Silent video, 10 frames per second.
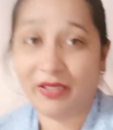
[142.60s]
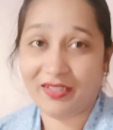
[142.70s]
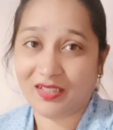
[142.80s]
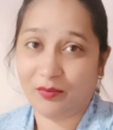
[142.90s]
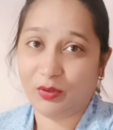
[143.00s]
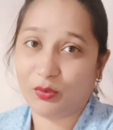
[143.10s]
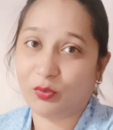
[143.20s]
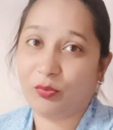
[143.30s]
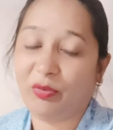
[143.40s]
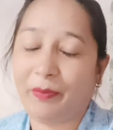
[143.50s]
मैंने समर
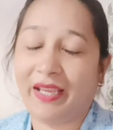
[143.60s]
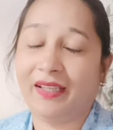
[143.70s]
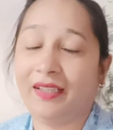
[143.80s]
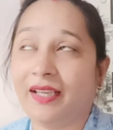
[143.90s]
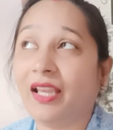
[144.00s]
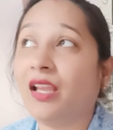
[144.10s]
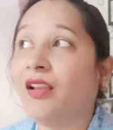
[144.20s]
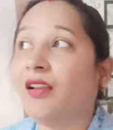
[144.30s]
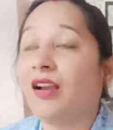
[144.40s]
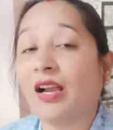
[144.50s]
कोट भी पहन लिया
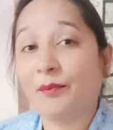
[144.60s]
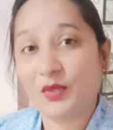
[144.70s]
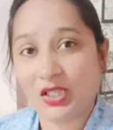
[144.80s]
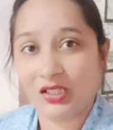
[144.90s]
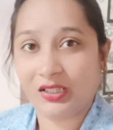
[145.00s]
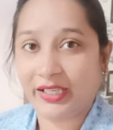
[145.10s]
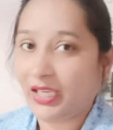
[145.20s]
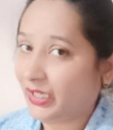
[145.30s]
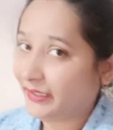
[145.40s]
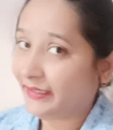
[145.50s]
है अब चलते
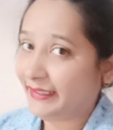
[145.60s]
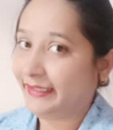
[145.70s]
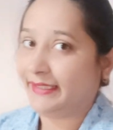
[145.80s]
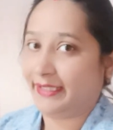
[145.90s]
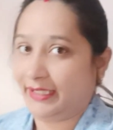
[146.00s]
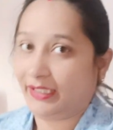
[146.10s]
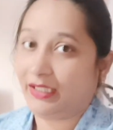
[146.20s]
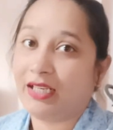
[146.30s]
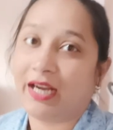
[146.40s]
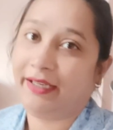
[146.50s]
हैं नीचे
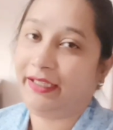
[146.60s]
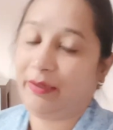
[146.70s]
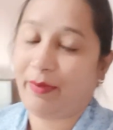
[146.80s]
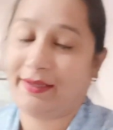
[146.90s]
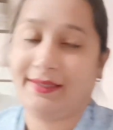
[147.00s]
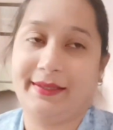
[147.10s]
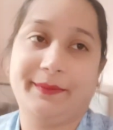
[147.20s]
गाड़ी के पास